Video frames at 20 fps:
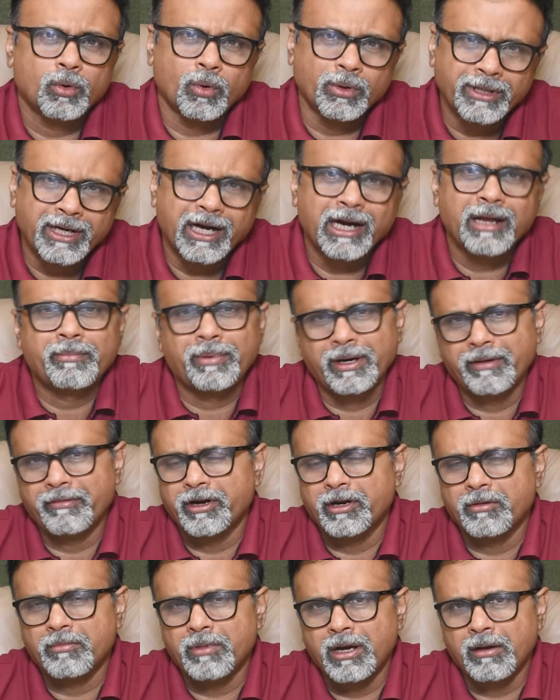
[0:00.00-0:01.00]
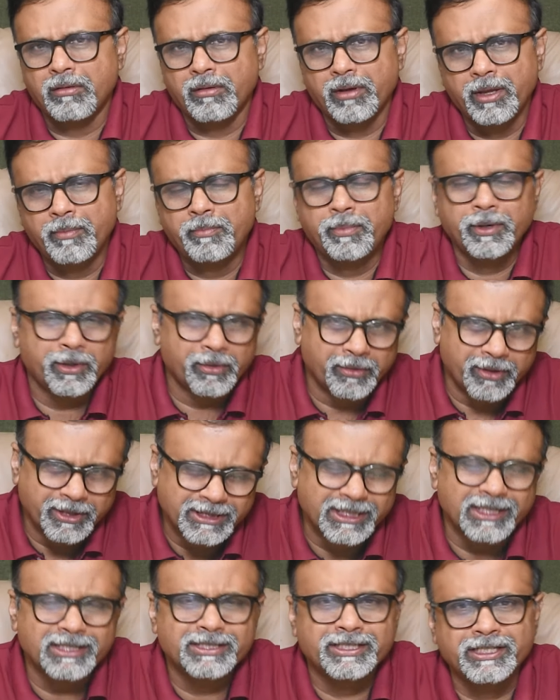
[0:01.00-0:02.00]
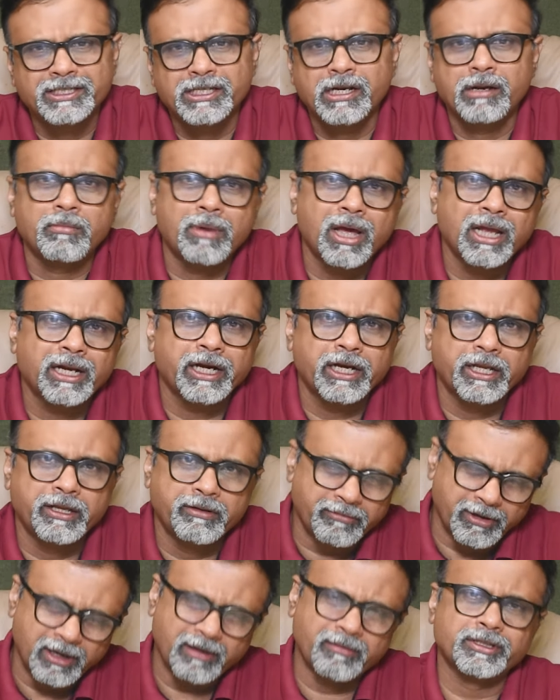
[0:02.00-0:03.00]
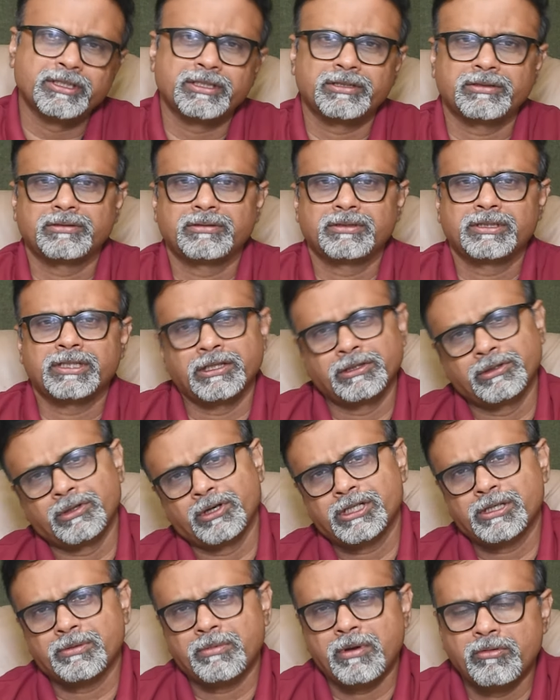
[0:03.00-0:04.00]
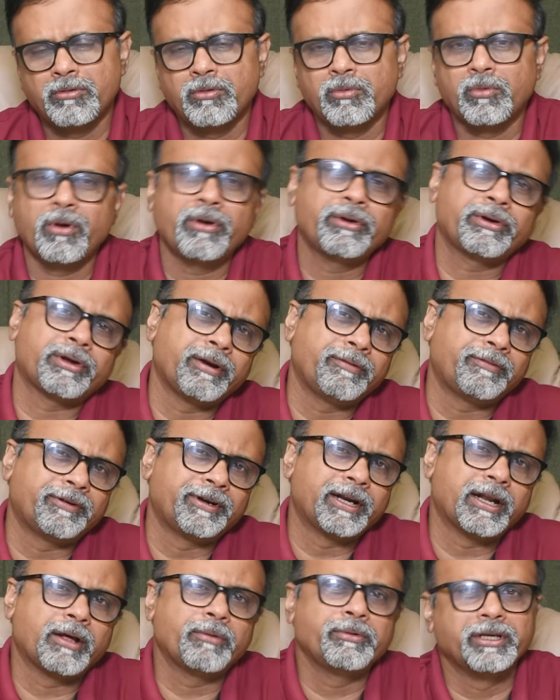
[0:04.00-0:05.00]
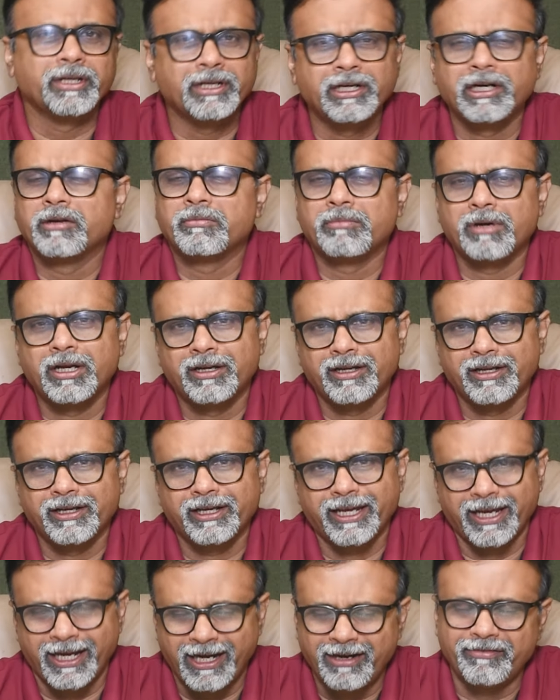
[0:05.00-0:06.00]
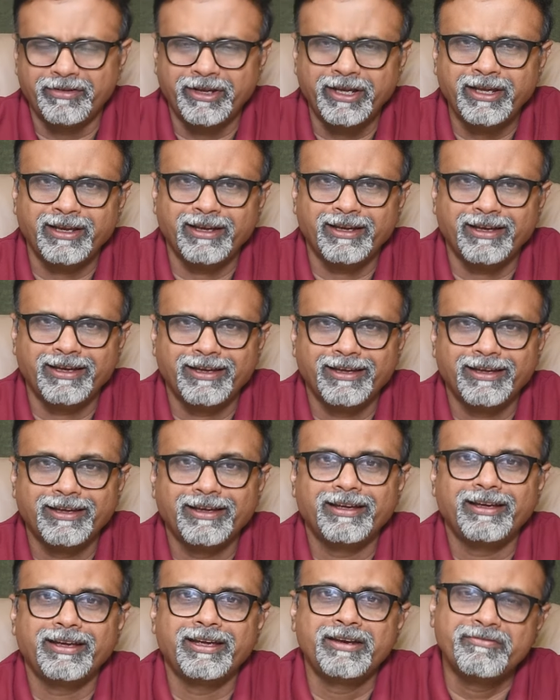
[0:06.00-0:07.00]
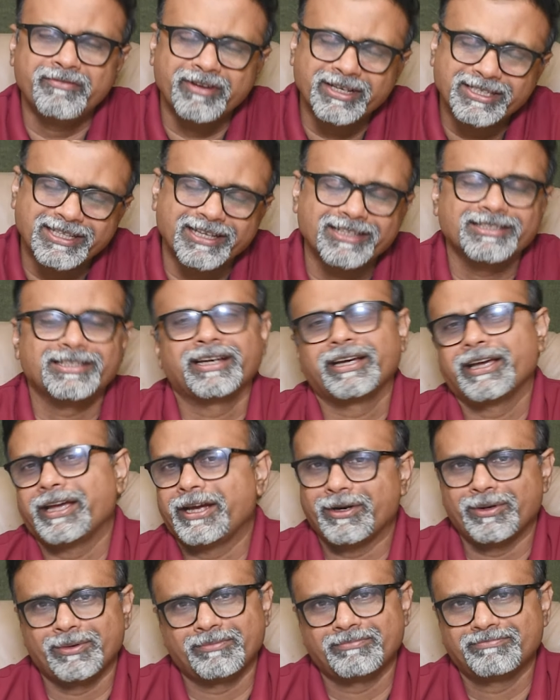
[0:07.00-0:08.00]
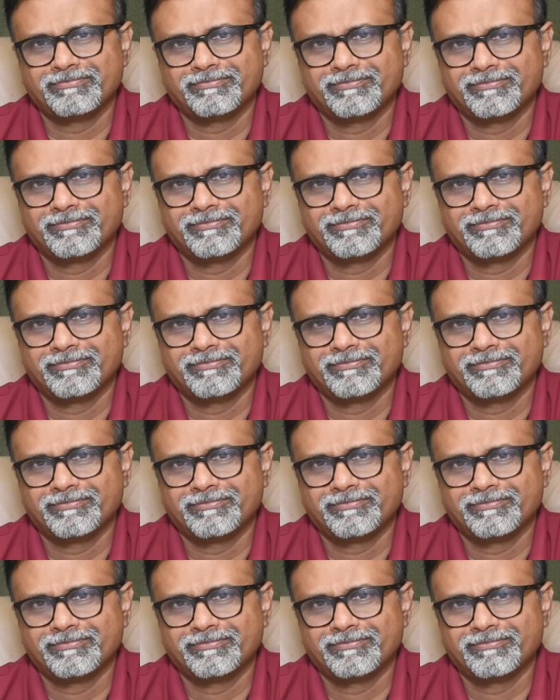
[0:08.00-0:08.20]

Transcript: கொண்டாடப்பட வேணுமா இப்படி ஒரு ரிசல்ட் சீசனில் மார்க்கெட் இவ்வளவு சந்தோஷமாகவும் ஓவர் கான்ஃபிடென்ட்டாகவும் இருக்கணுமான்ற கேள்வி இன்வெஸ்டர்ஸ் தான் கேட்கணும்